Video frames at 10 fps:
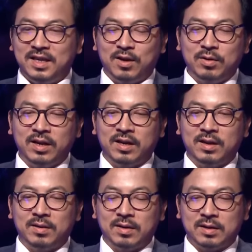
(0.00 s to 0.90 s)
chị có
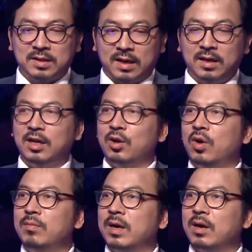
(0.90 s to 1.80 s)
thể trả lời được
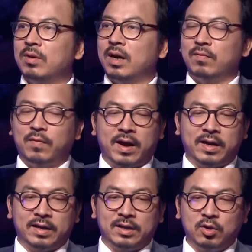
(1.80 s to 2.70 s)
luôn mà không cần
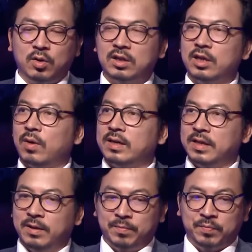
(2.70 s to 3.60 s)
phải suy luận tính toán
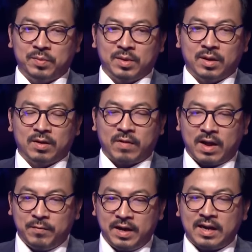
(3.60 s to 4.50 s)
gì. Dạ.
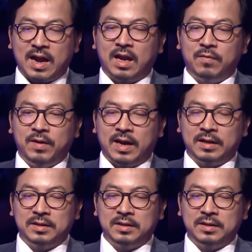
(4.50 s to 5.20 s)
Và phương án A là phương án